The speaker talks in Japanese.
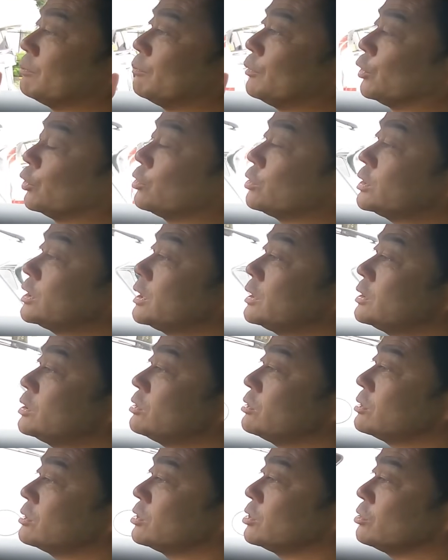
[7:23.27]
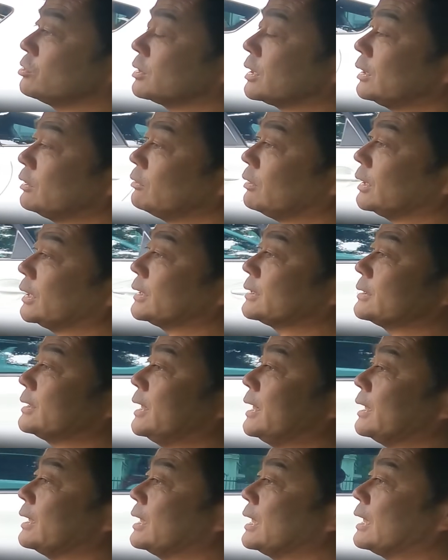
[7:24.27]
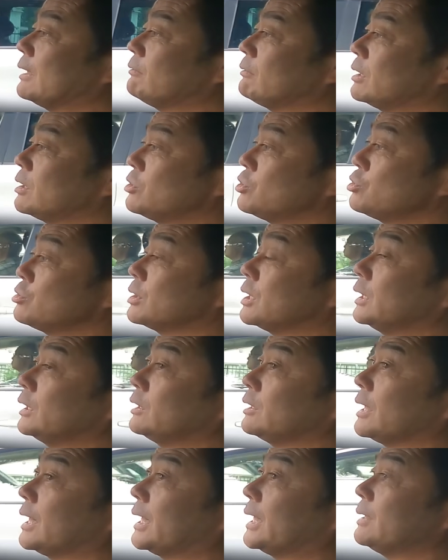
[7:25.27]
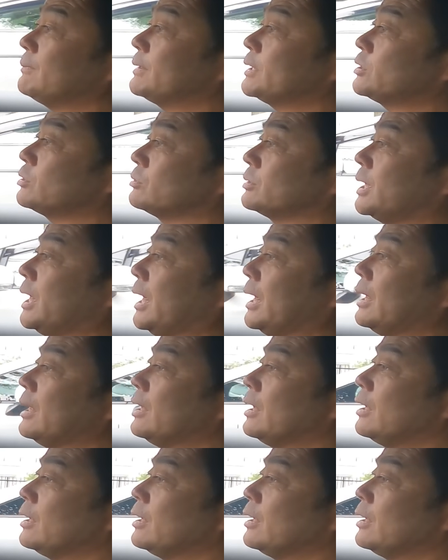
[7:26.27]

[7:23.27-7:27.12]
ぼーっとしてる瞬間とかですね気が抜ける瞬間っていうのはありますので